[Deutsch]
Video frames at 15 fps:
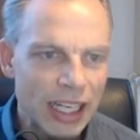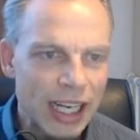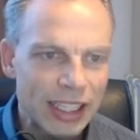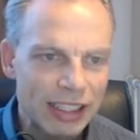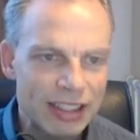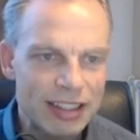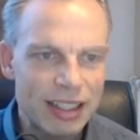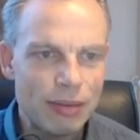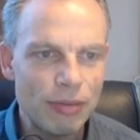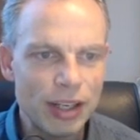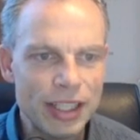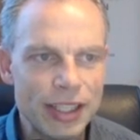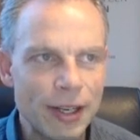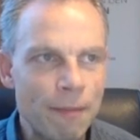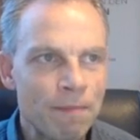Das sehen wir
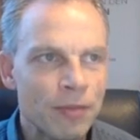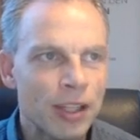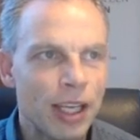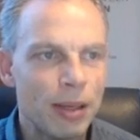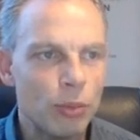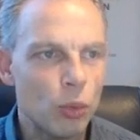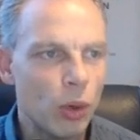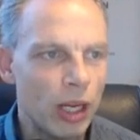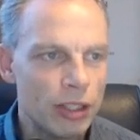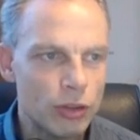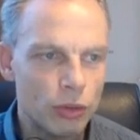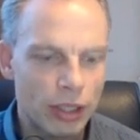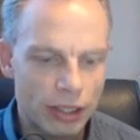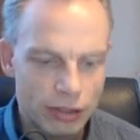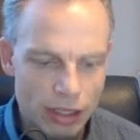hier im US
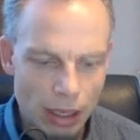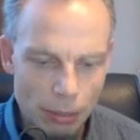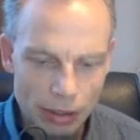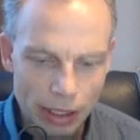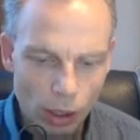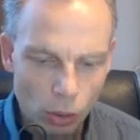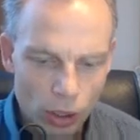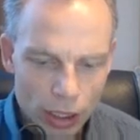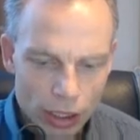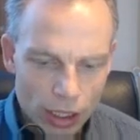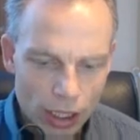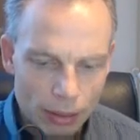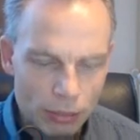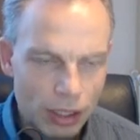und das kann man auch ähm,